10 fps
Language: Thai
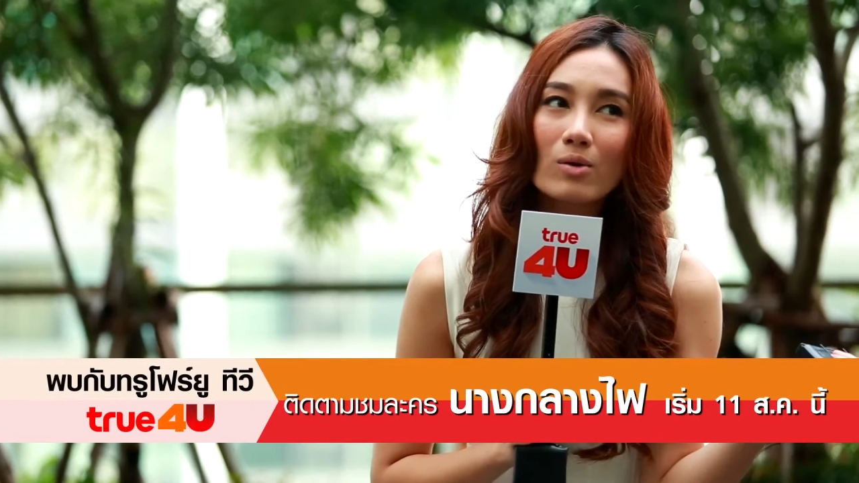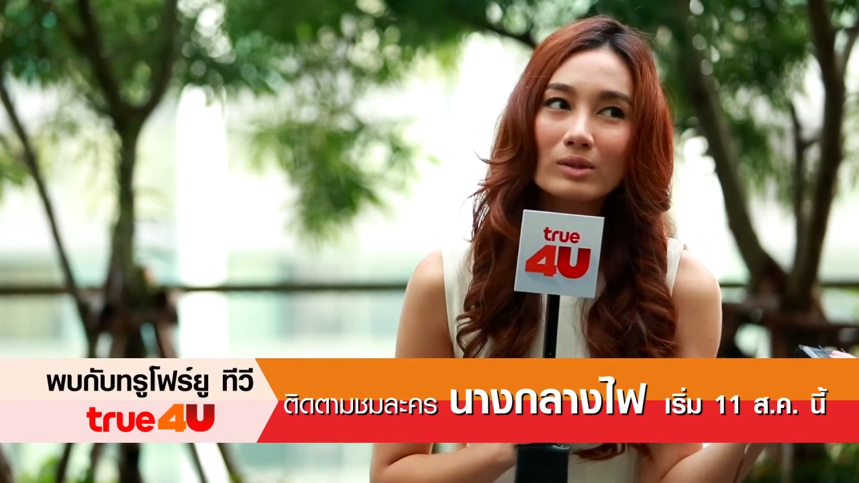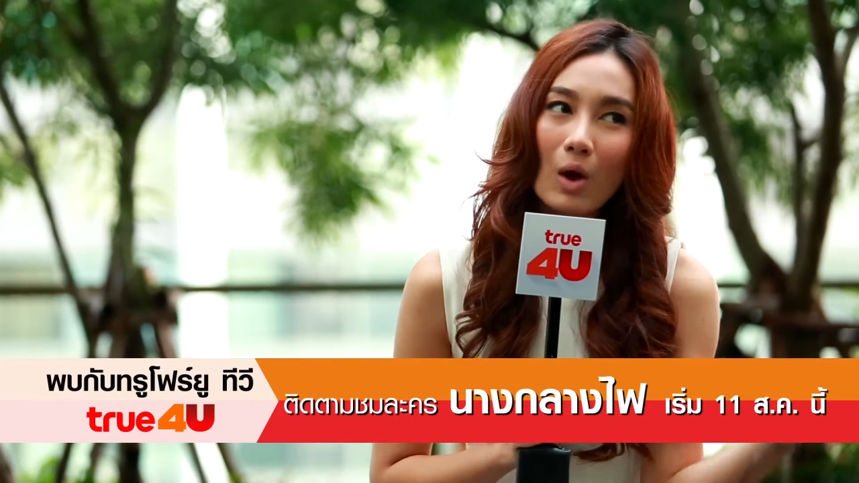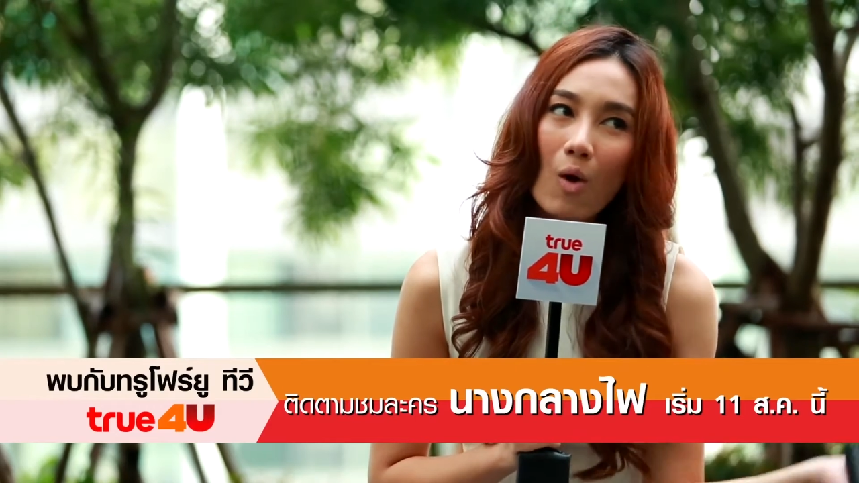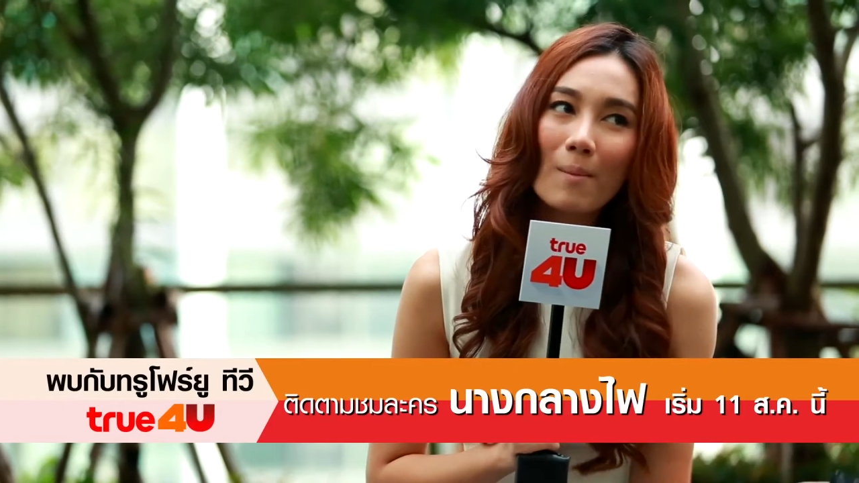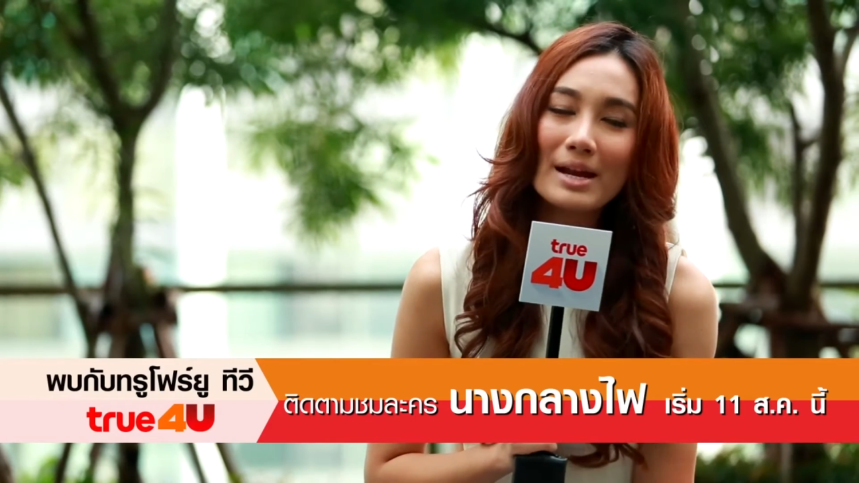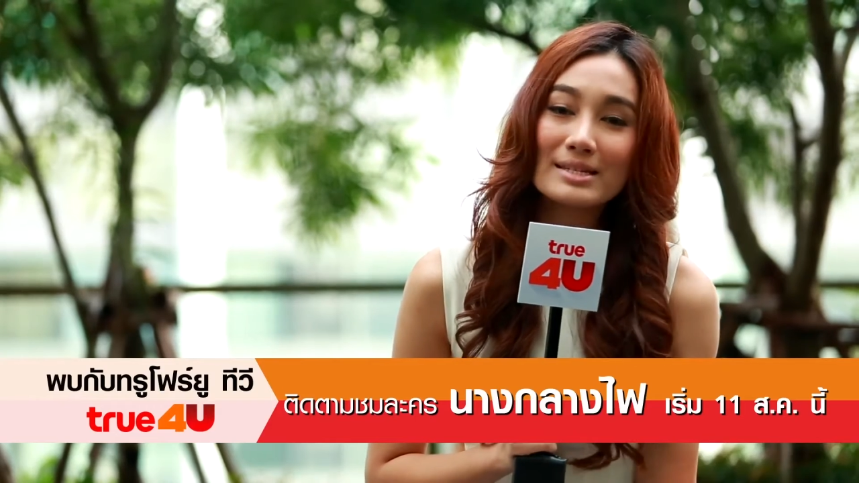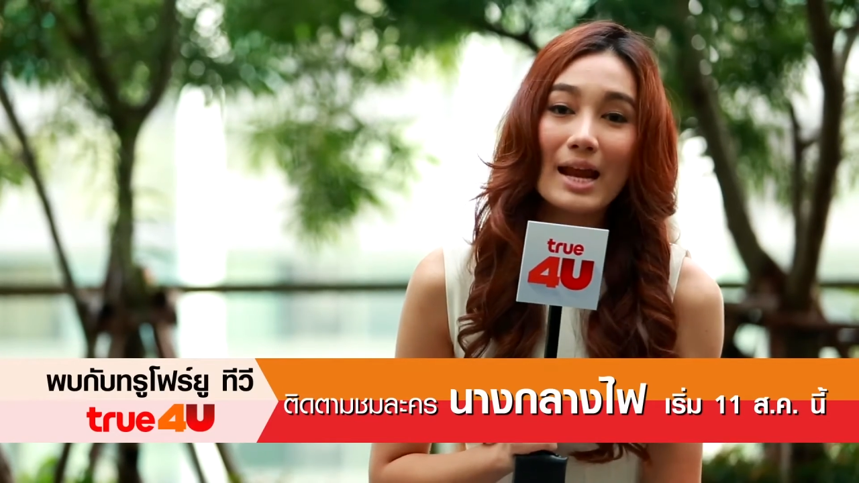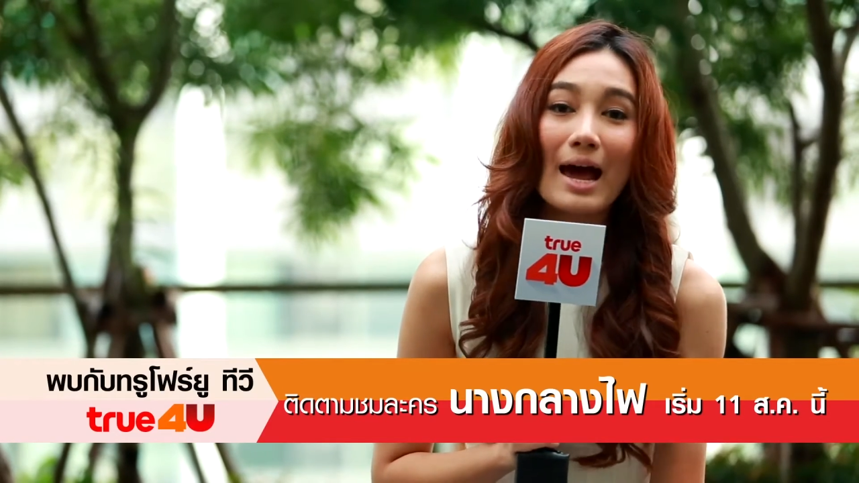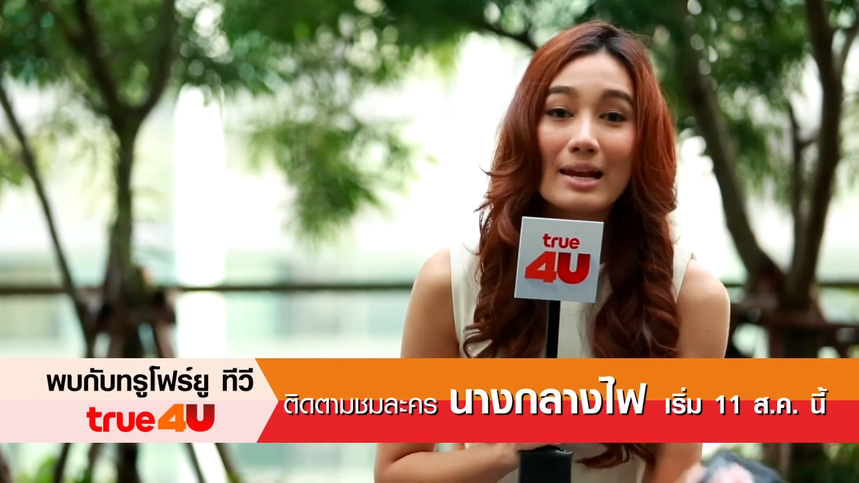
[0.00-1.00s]
โตมาใน
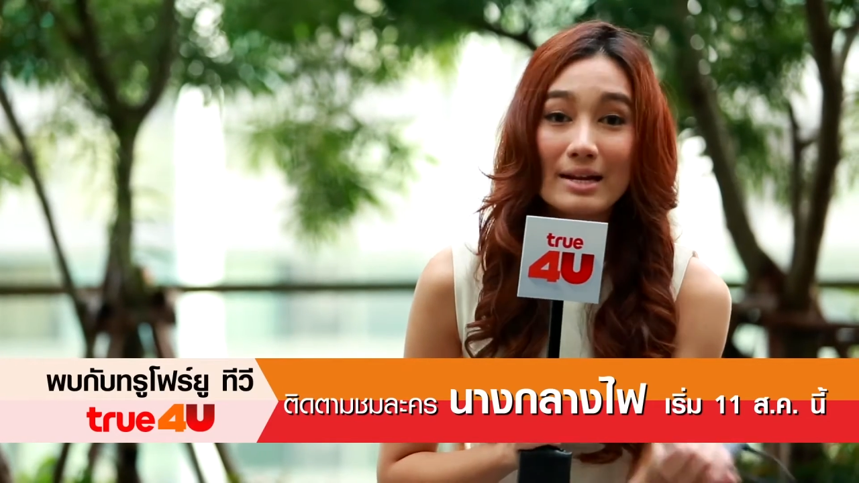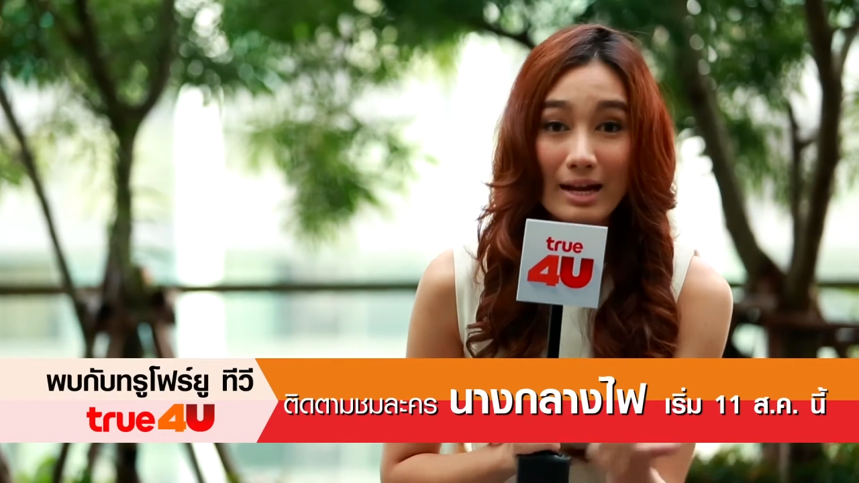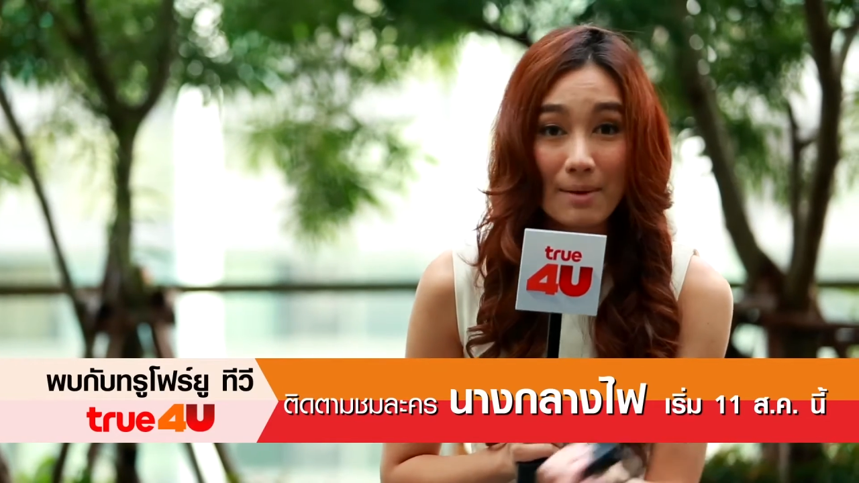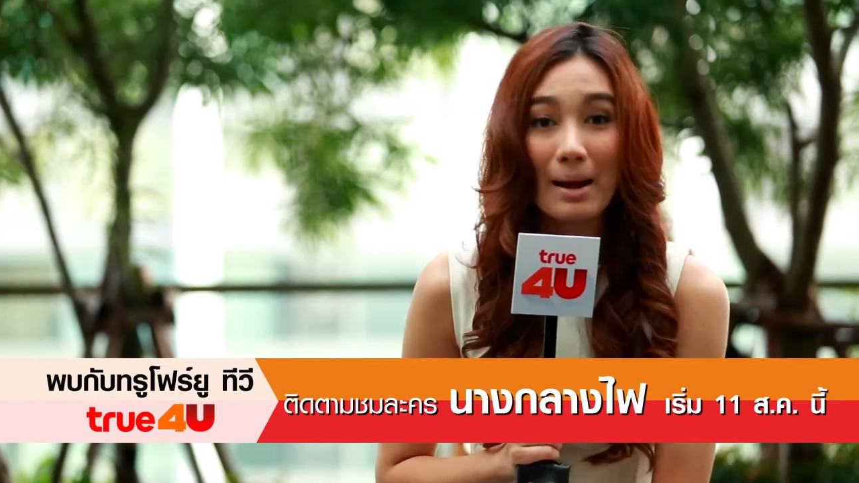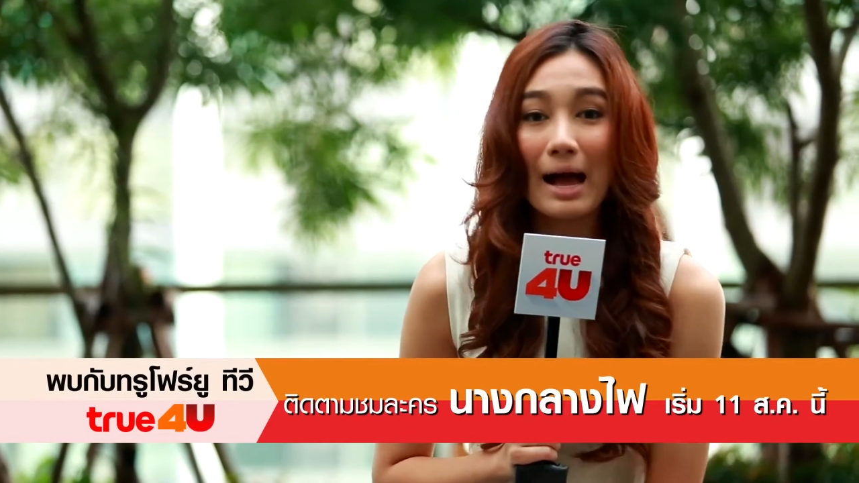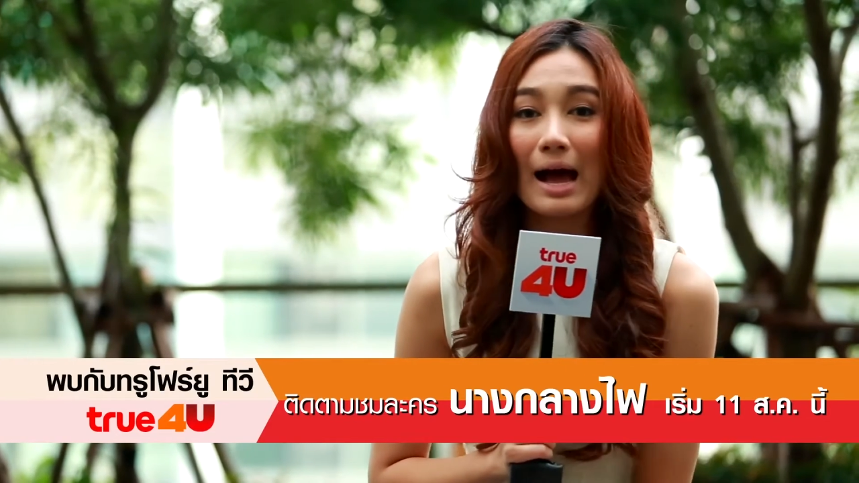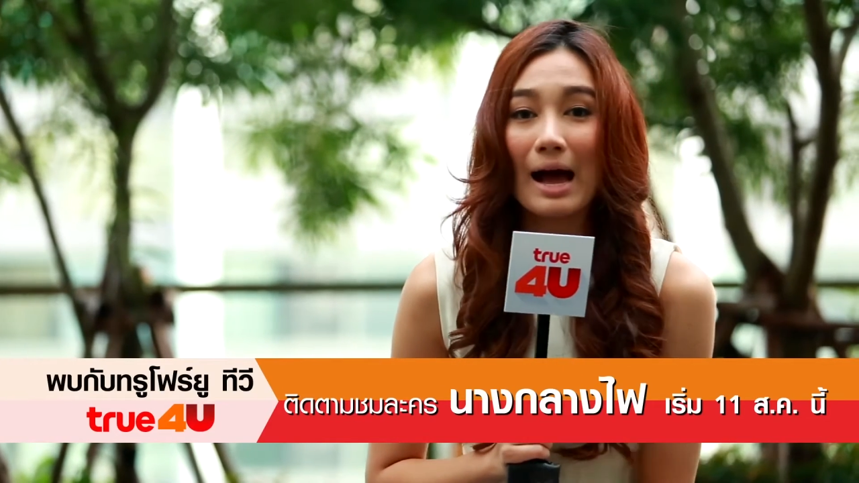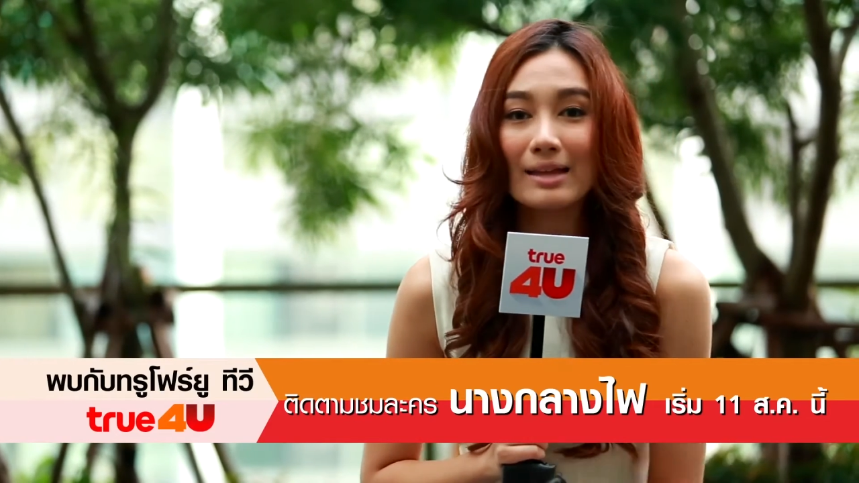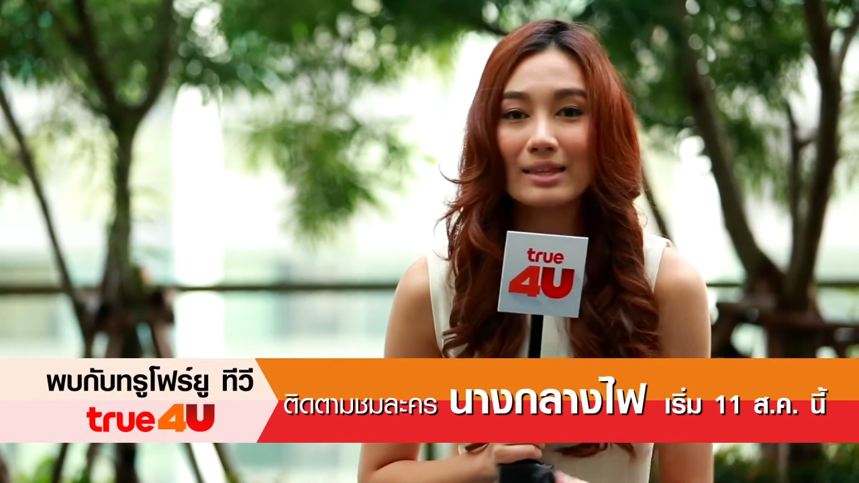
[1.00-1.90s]
สถานเลี้ยงเด็กกำพร้า